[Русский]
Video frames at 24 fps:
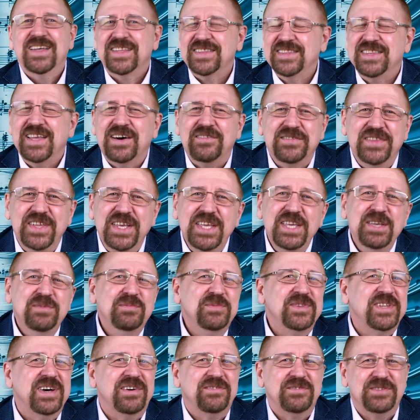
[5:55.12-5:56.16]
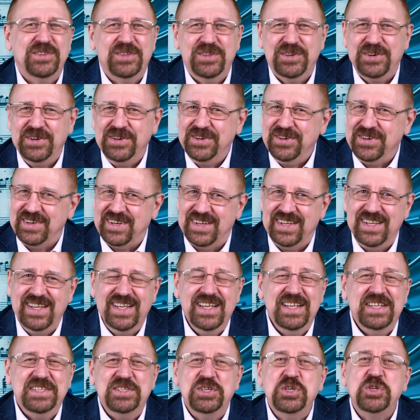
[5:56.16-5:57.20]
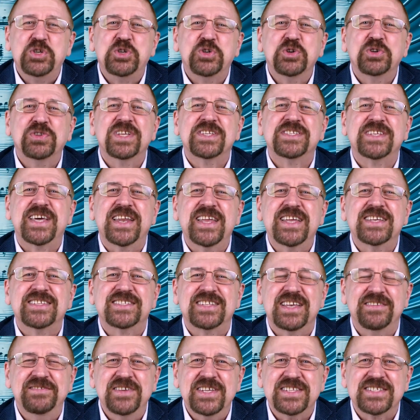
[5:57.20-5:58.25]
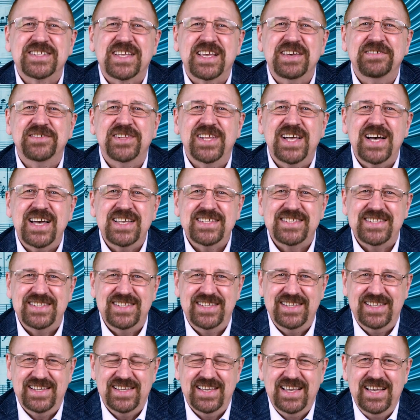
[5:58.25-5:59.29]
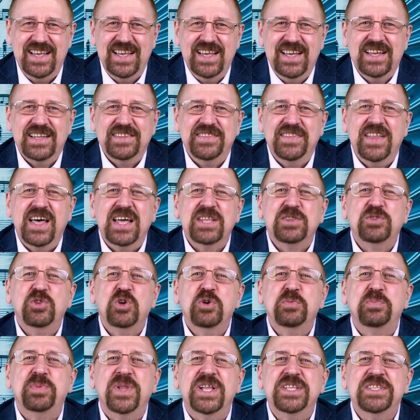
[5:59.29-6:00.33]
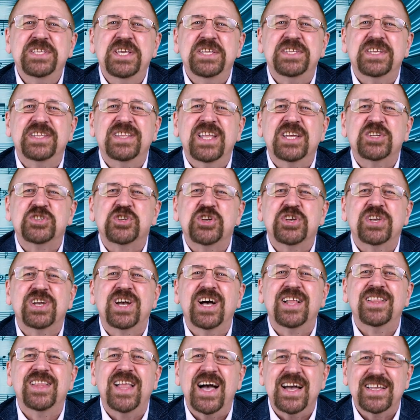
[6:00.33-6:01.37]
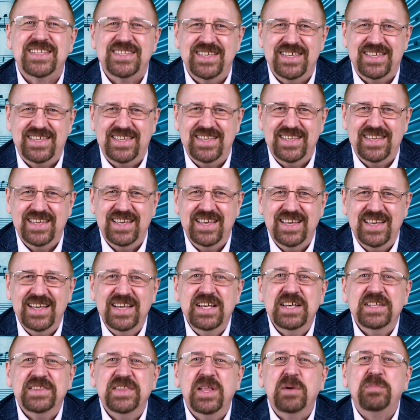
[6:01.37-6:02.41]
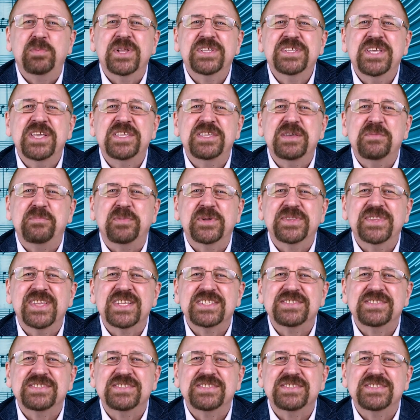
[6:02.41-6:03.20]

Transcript: Давным-давно, еще на заре советской власти, на одной планете нашей галактики, на планете под